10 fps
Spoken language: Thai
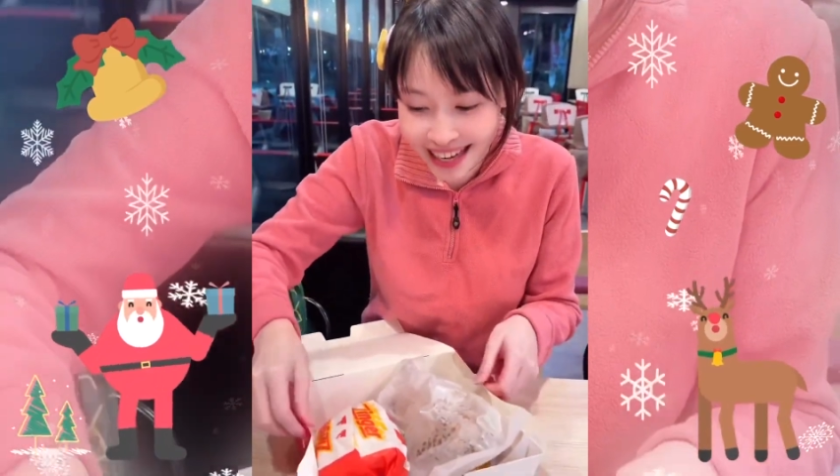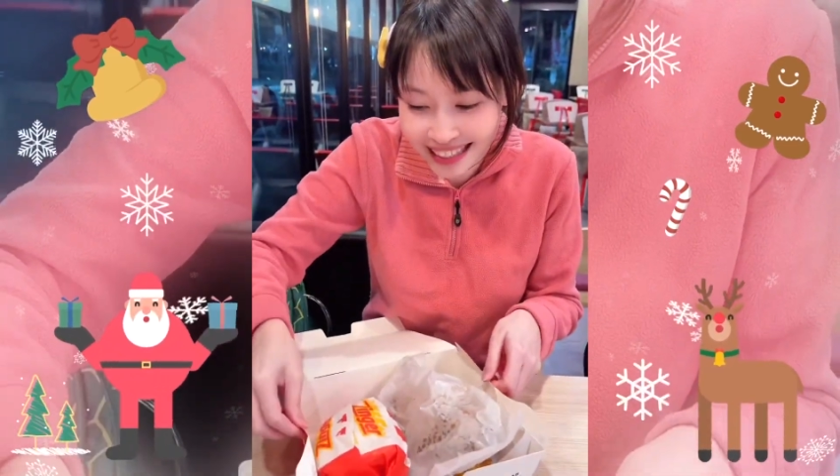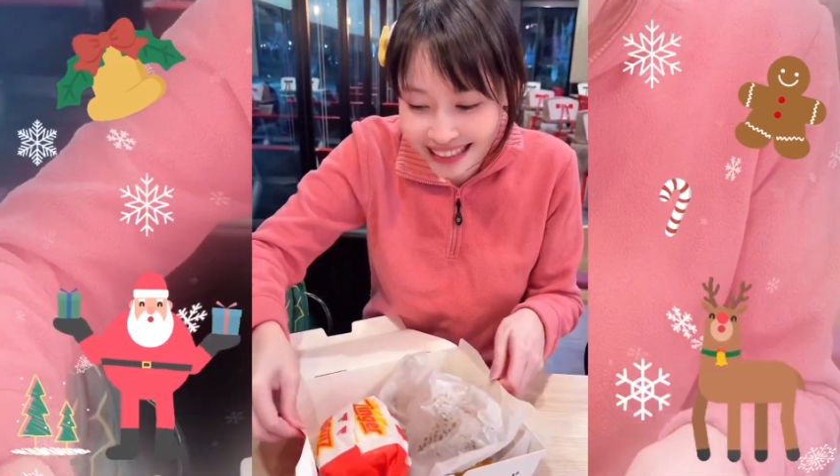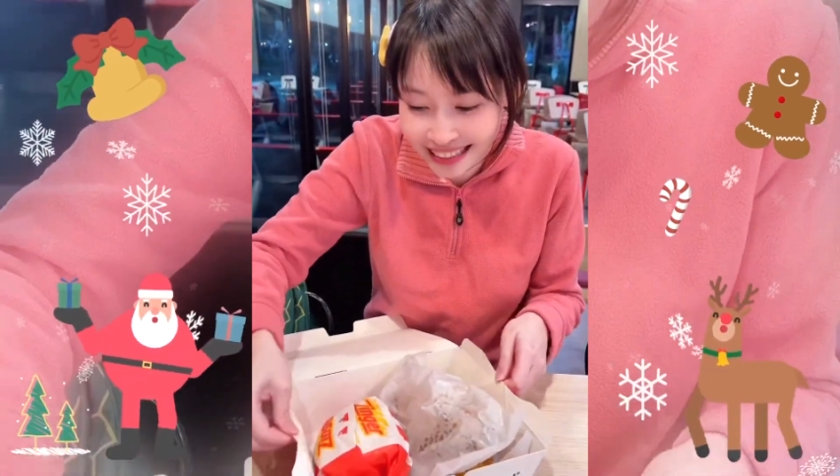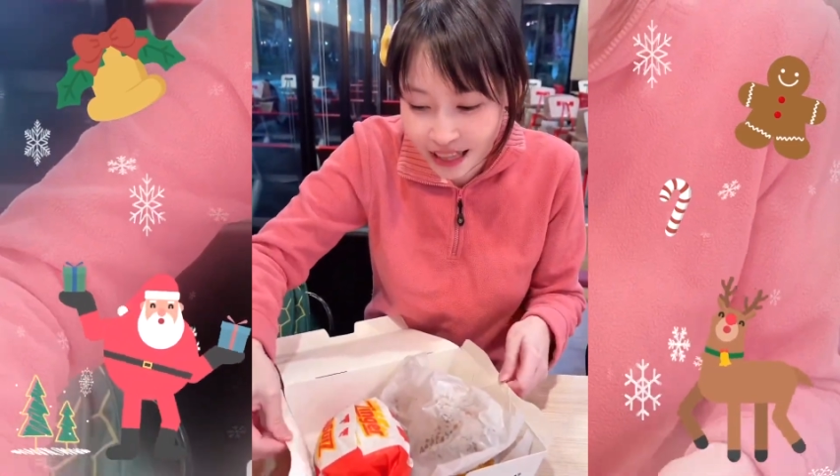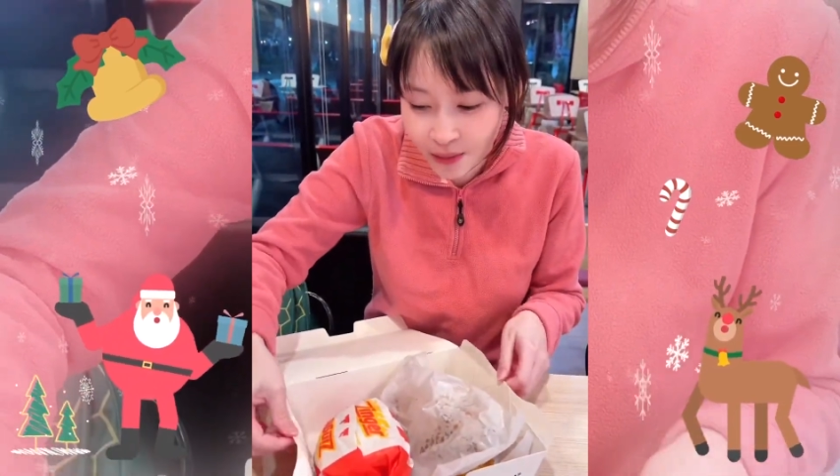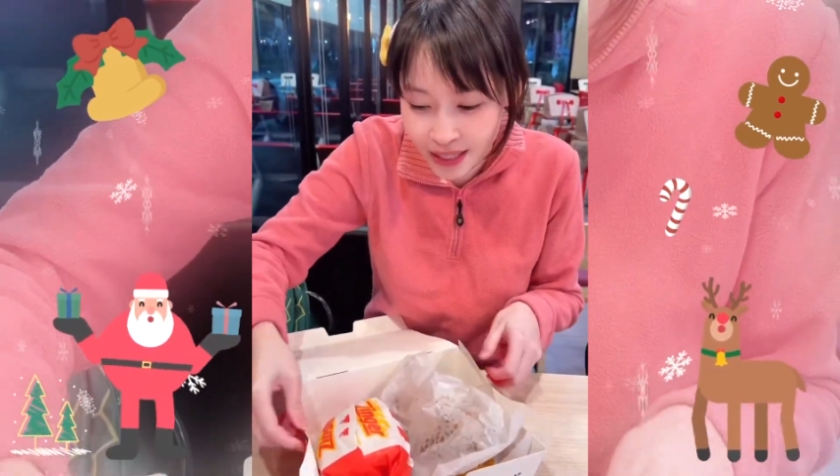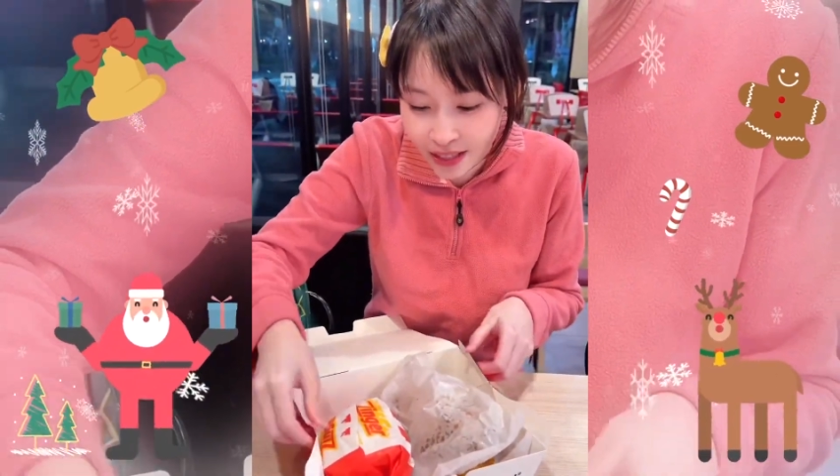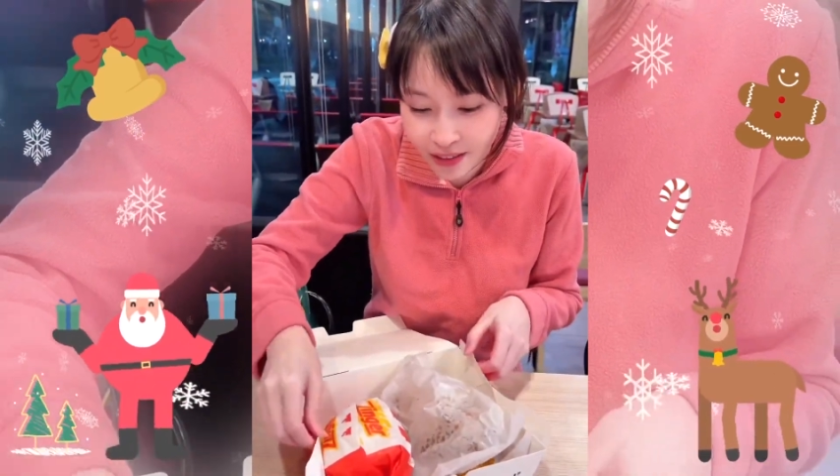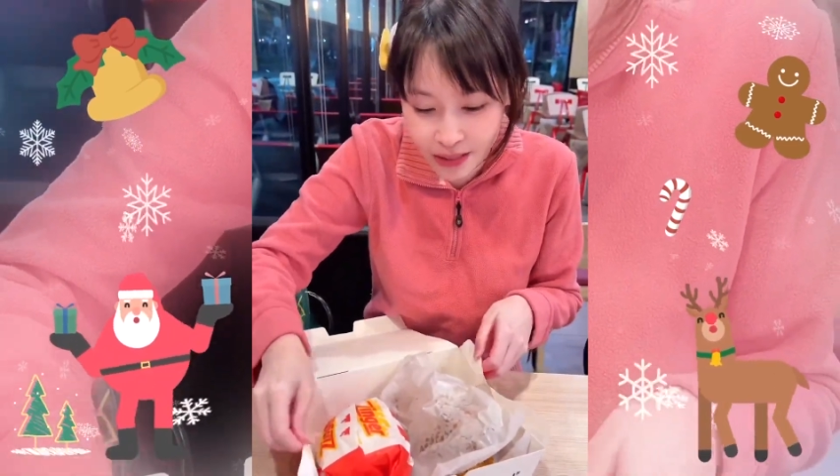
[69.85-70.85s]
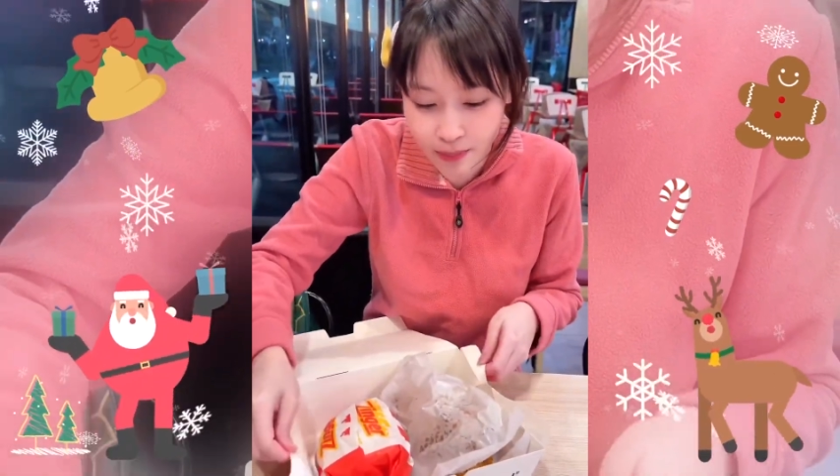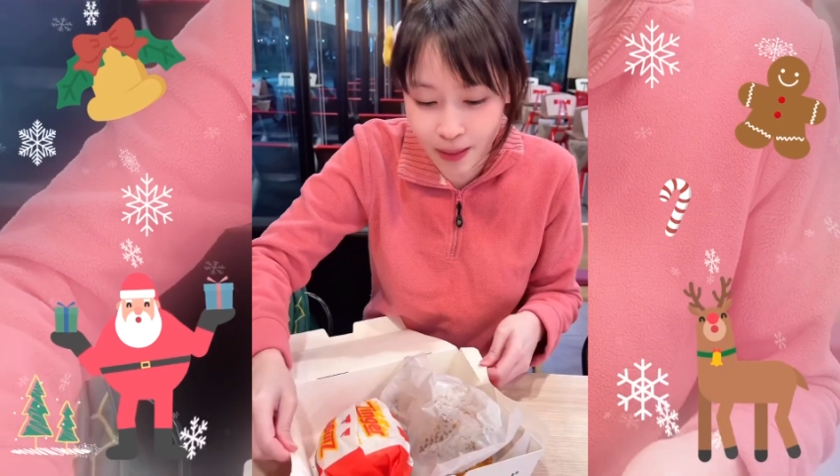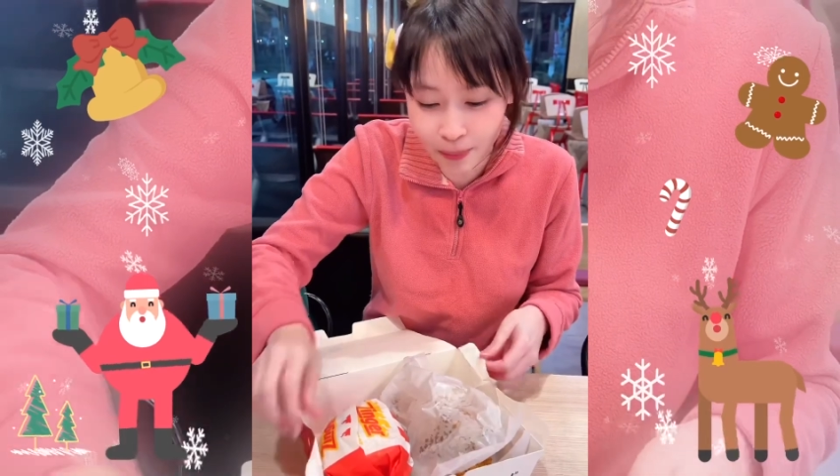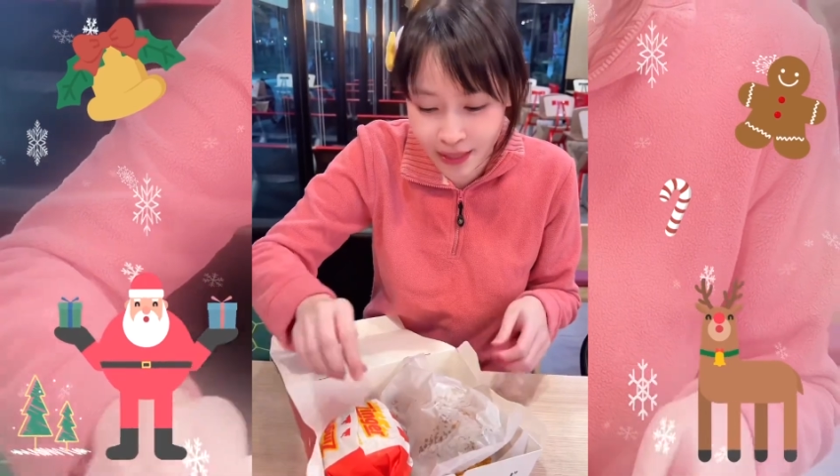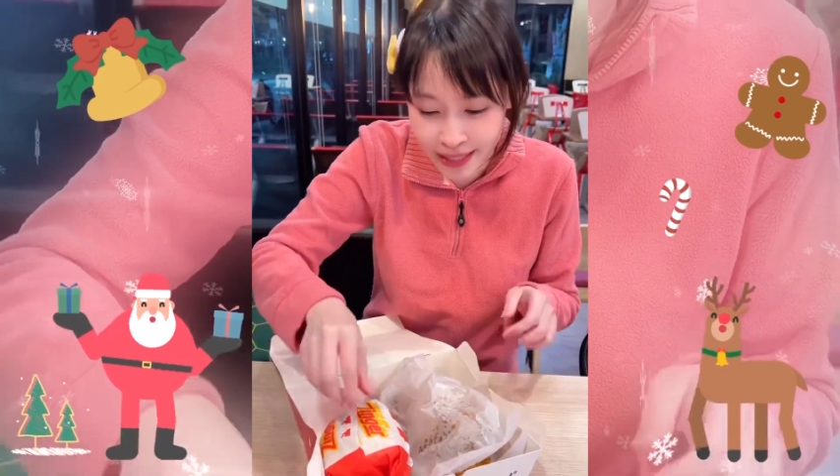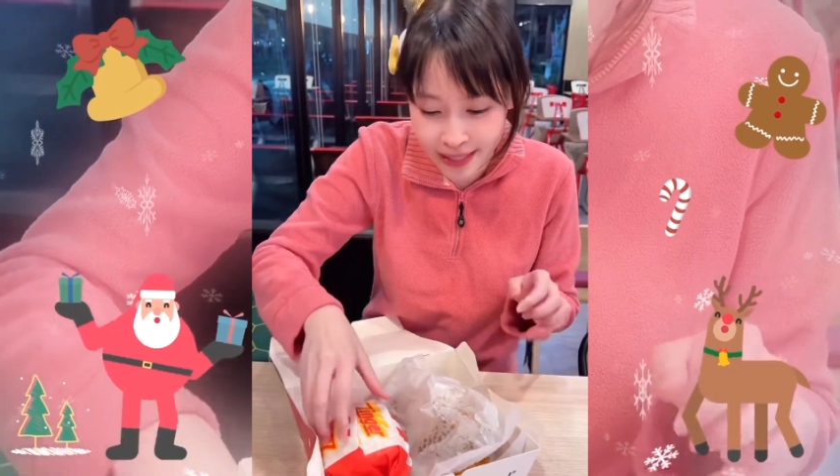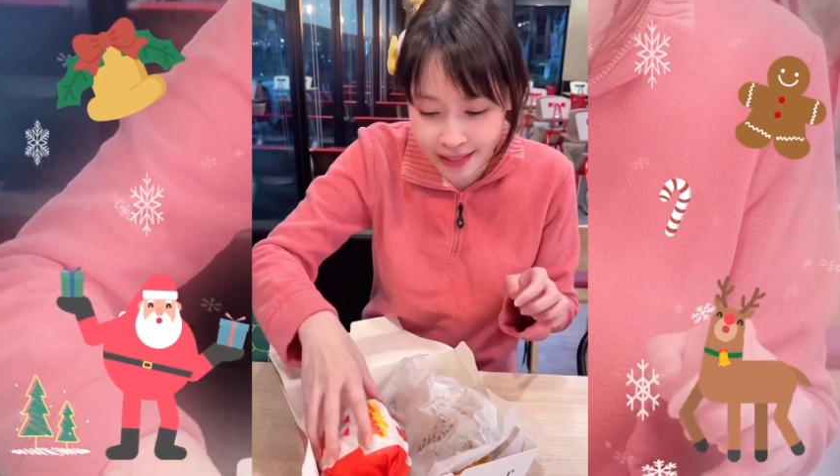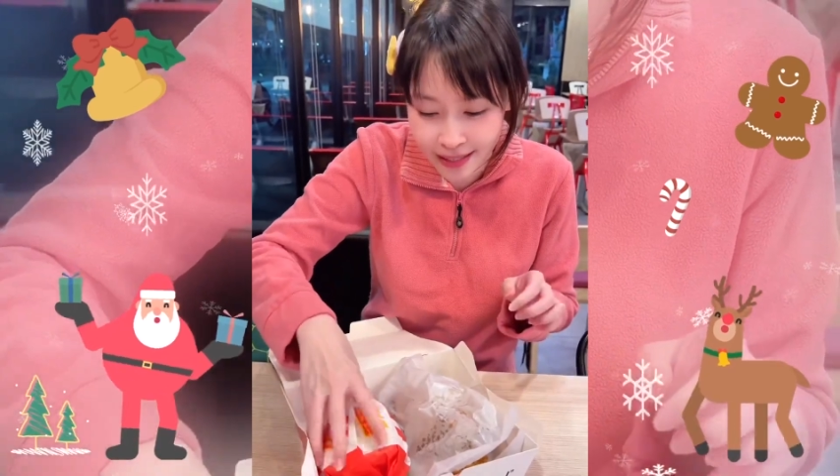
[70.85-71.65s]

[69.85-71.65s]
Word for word: กัน แล้ววันนี้ก็คริสต์มาสพอดี